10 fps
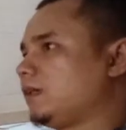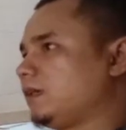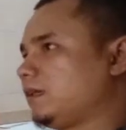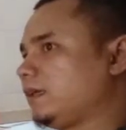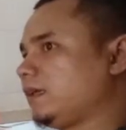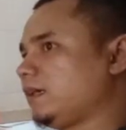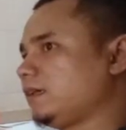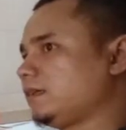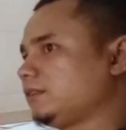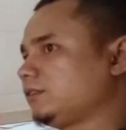
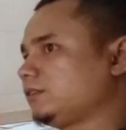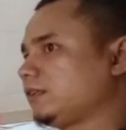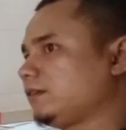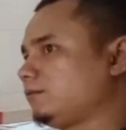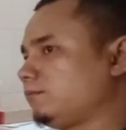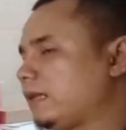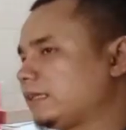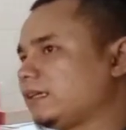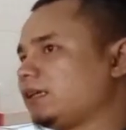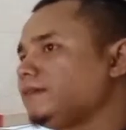adalah uh,
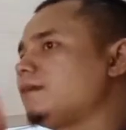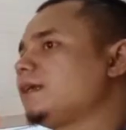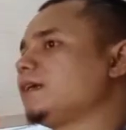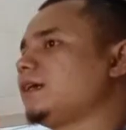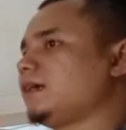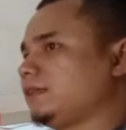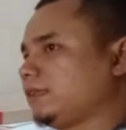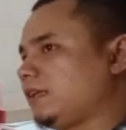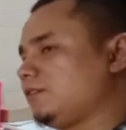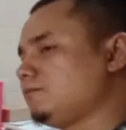masa di mana saat itu